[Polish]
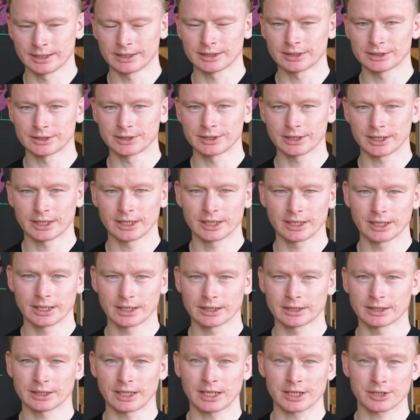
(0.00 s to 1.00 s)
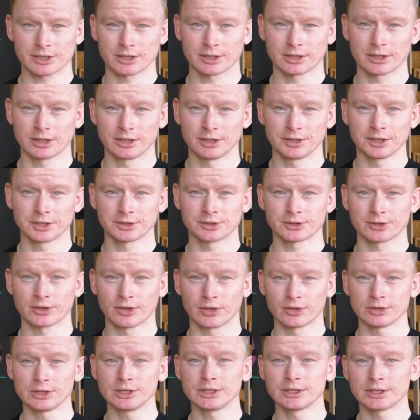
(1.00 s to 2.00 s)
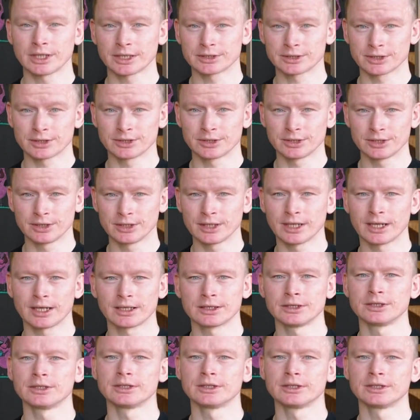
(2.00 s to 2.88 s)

gdzie każdy klient to inna dziedzina,